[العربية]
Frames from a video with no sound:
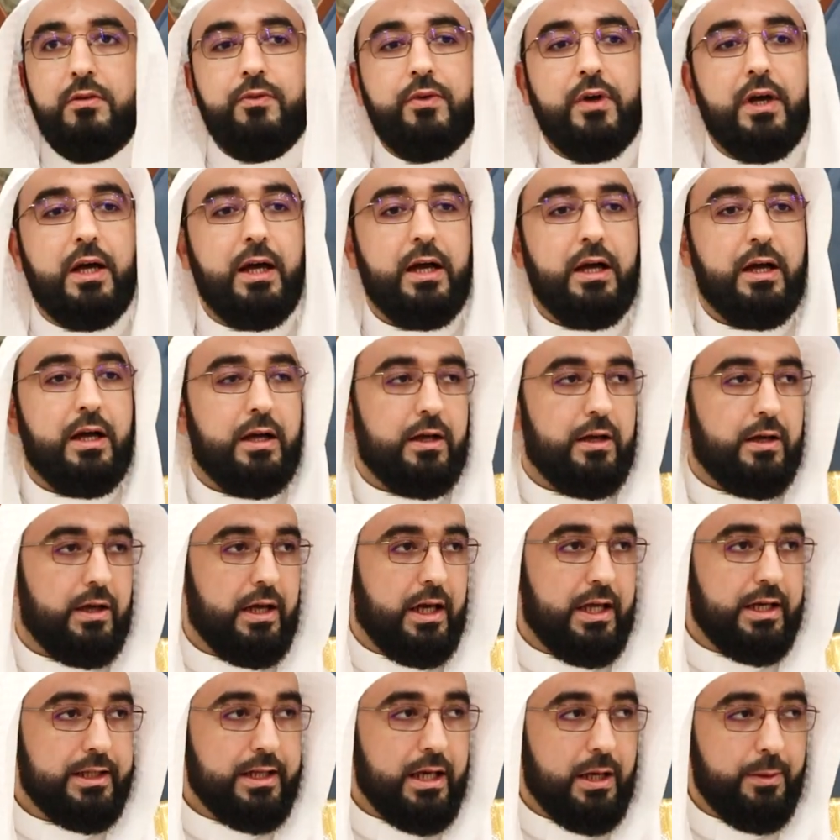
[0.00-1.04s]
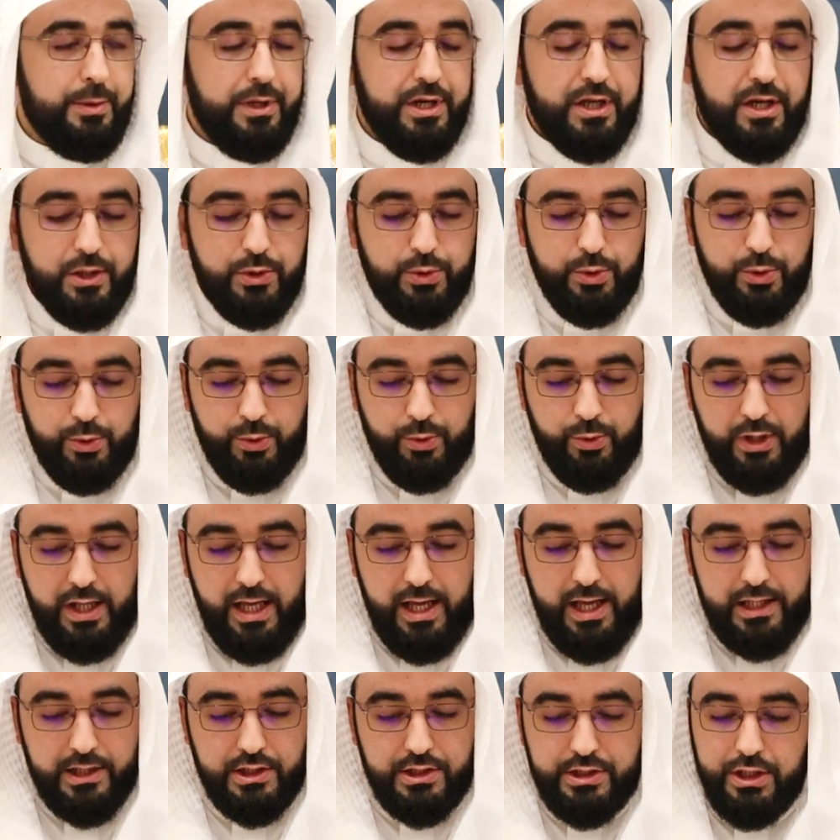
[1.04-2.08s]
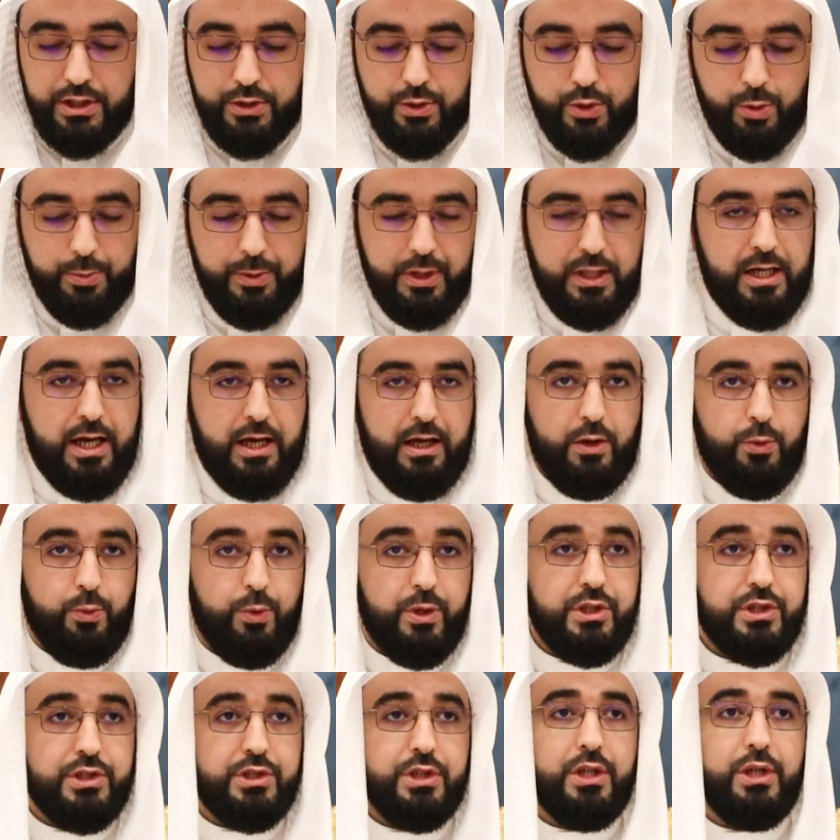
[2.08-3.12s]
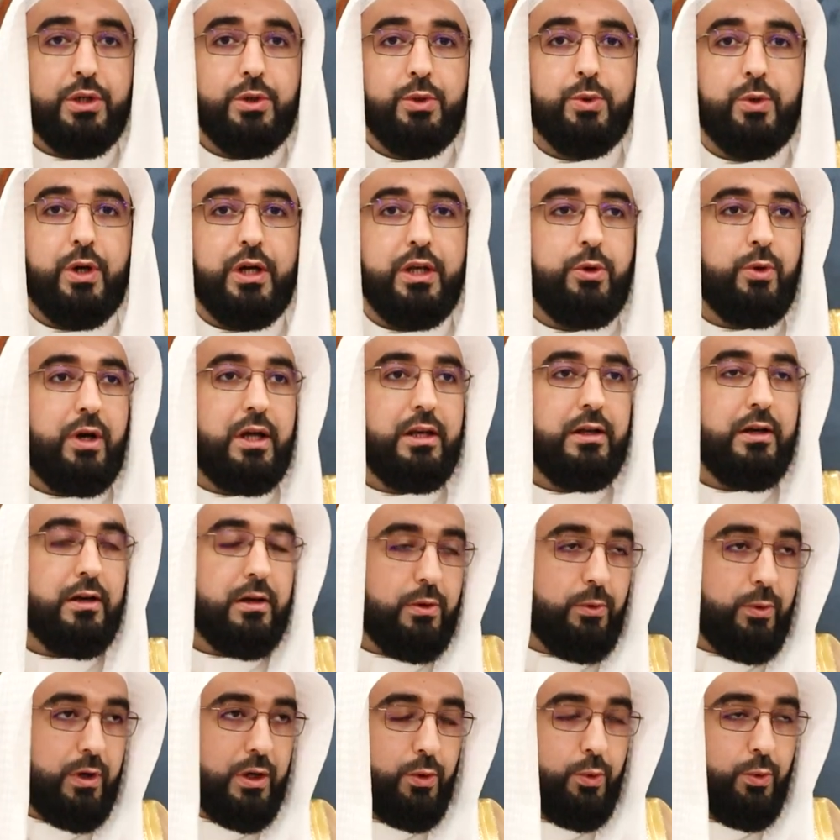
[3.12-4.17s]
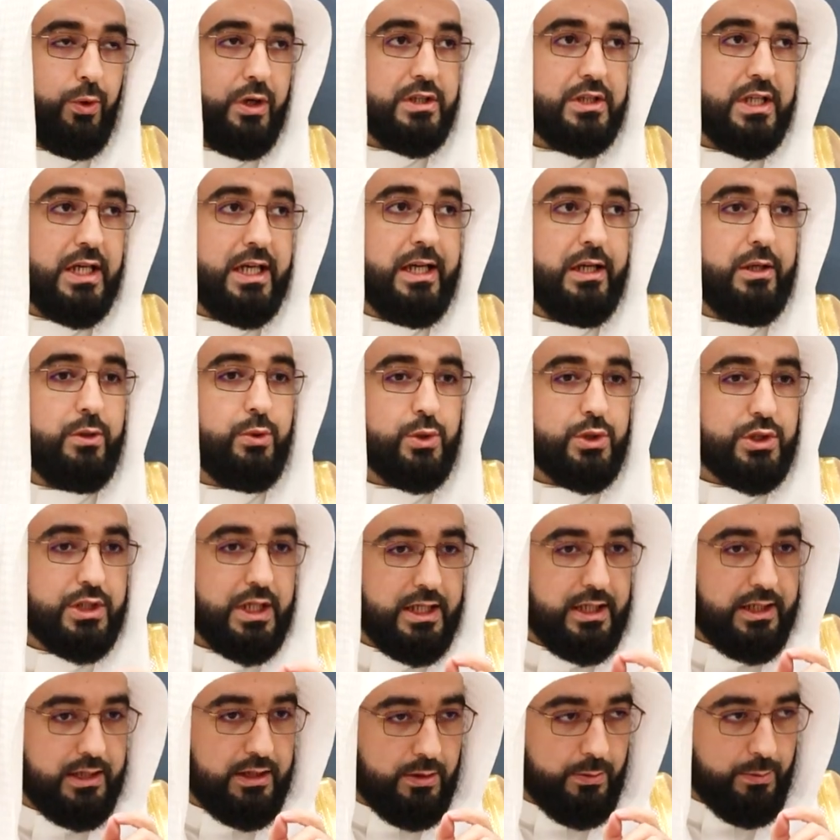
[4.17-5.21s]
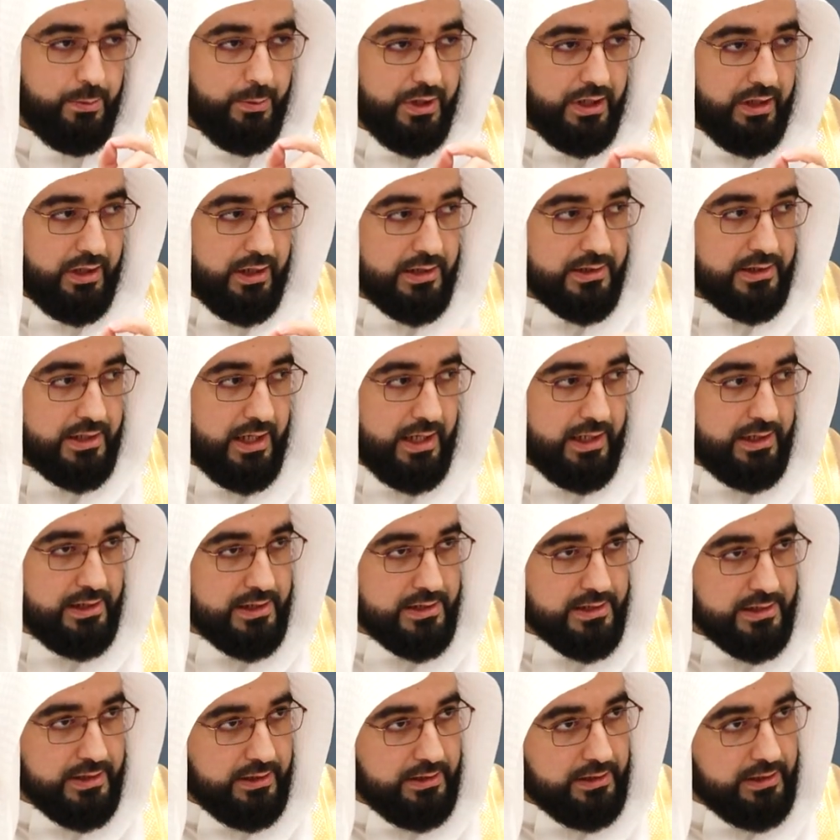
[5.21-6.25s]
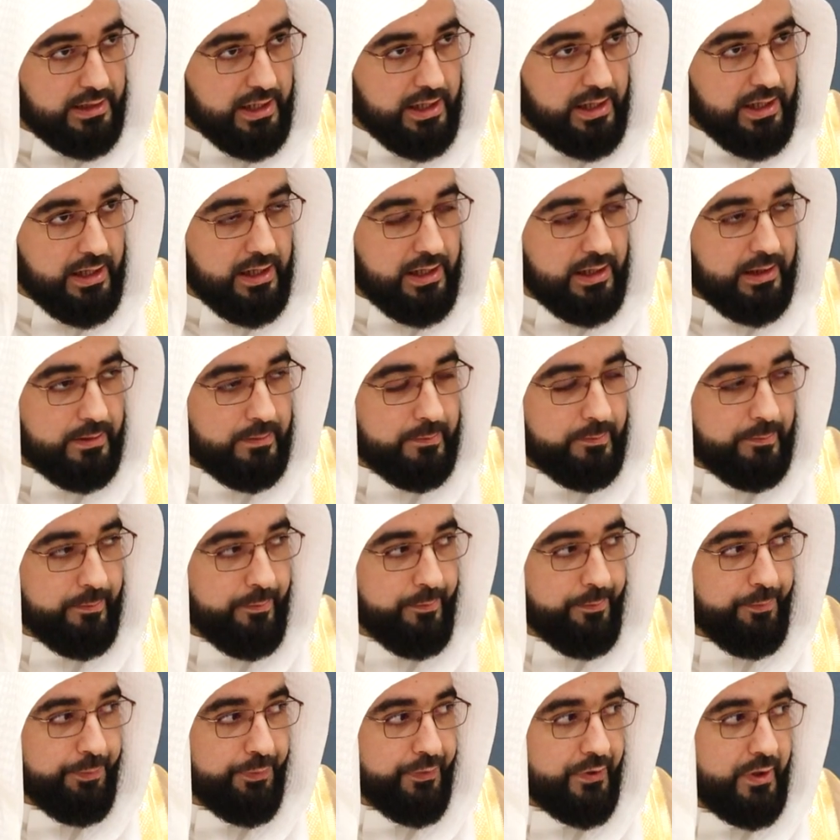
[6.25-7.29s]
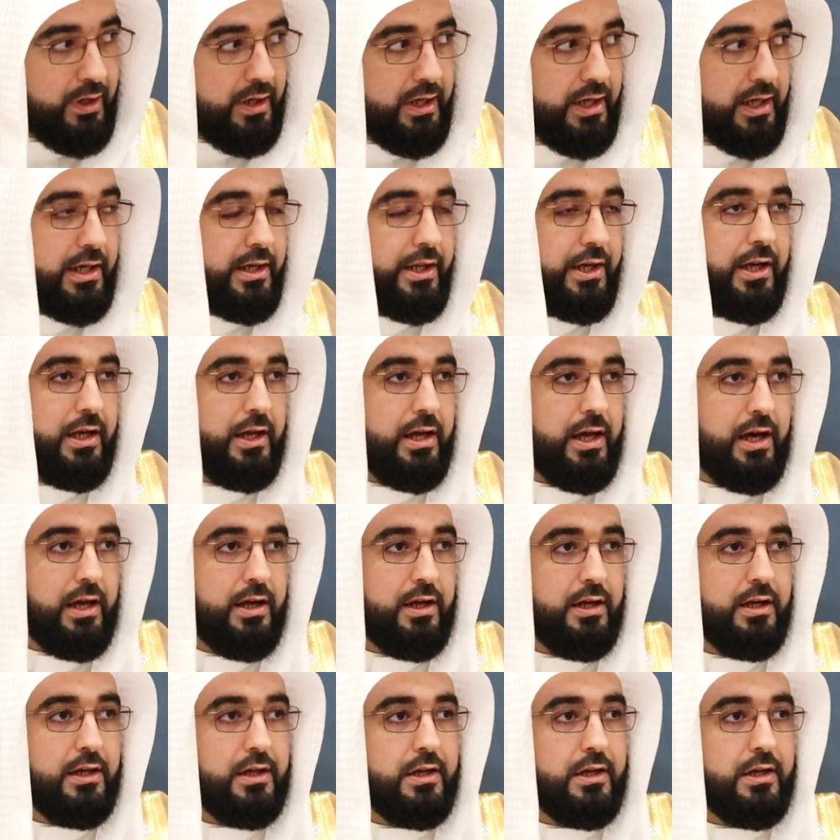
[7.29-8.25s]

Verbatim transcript: فالكبيرة الأولى الشرك بالله والشرك أيها الإخوة هو جعل شيء من خصائص الله لغير الله